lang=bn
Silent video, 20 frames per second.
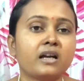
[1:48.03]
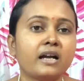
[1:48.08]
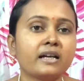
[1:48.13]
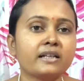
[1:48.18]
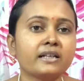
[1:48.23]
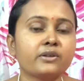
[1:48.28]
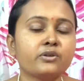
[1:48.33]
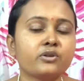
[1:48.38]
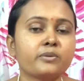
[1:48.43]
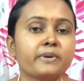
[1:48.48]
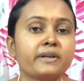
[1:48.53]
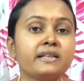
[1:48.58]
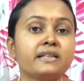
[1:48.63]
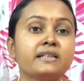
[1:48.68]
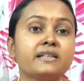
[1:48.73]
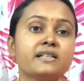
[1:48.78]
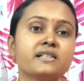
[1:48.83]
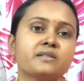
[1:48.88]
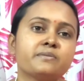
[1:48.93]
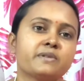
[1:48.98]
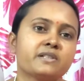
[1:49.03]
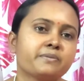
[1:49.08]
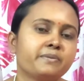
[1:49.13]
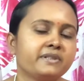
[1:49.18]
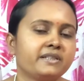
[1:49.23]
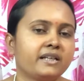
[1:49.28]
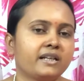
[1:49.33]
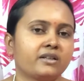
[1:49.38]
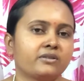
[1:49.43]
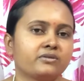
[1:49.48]
আর কি করবেন কিশমিশ
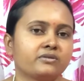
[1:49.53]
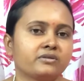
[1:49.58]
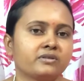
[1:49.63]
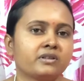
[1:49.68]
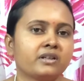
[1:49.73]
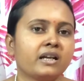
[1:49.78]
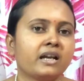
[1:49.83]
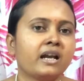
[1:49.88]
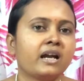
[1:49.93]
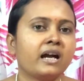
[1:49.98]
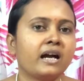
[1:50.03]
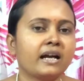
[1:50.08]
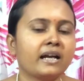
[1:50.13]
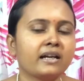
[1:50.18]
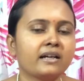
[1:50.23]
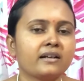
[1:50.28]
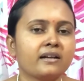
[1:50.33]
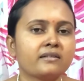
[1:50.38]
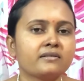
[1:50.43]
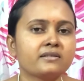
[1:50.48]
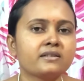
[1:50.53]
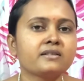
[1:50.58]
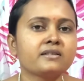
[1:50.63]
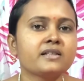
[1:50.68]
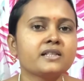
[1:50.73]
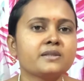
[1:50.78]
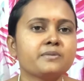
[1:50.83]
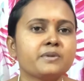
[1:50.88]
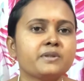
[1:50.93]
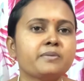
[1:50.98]
ভিজিয়ে রাখুন আগের রাত্রে
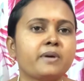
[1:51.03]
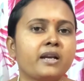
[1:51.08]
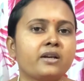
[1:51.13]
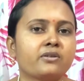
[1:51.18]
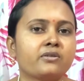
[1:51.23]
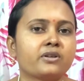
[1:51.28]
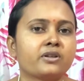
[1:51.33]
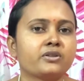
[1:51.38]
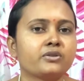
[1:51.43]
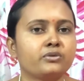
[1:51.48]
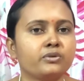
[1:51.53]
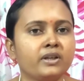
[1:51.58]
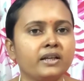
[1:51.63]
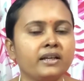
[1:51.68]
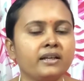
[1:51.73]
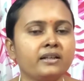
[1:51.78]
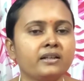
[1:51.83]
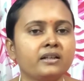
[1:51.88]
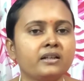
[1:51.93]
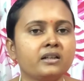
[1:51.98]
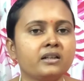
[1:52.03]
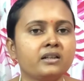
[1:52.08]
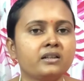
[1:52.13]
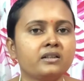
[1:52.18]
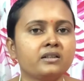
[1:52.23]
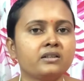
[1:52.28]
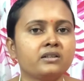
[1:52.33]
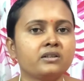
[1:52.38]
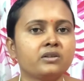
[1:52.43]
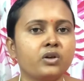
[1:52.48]
কিশমিশ ভালো করে ধুয়ে
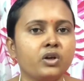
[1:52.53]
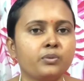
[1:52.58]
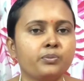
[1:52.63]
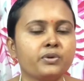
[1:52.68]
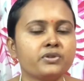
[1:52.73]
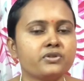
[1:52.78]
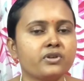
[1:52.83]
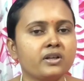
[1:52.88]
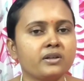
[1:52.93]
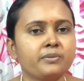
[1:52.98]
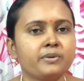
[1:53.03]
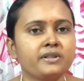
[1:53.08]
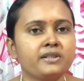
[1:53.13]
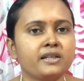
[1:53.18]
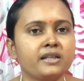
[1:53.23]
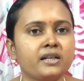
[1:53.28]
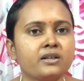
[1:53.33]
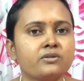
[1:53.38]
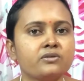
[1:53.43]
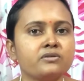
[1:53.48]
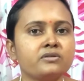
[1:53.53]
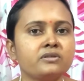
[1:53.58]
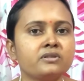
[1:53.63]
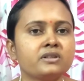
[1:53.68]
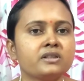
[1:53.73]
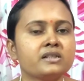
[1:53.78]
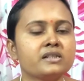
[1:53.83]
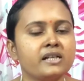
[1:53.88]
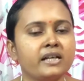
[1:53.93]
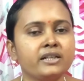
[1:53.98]
অল্প জলে ভিজিয়ে রাখুন
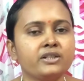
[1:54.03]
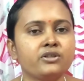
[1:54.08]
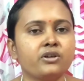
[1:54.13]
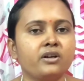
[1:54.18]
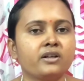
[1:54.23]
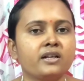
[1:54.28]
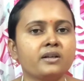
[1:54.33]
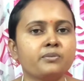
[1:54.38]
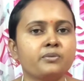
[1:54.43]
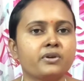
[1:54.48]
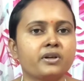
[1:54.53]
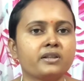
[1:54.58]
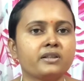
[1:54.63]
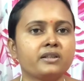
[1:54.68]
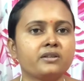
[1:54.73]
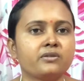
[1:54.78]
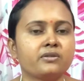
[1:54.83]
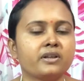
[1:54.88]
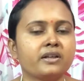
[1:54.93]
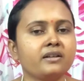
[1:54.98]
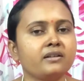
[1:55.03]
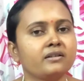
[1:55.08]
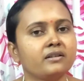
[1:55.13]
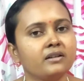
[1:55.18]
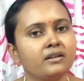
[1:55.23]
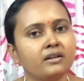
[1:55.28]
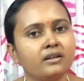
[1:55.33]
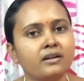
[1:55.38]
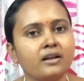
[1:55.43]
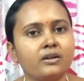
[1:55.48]
সেই জলটা পরের দিন ওকে
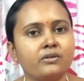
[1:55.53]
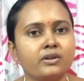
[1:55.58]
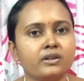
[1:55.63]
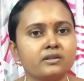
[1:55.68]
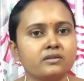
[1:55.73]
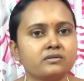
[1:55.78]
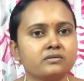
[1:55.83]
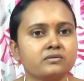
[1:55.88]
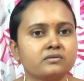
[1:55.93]
খাওয়ান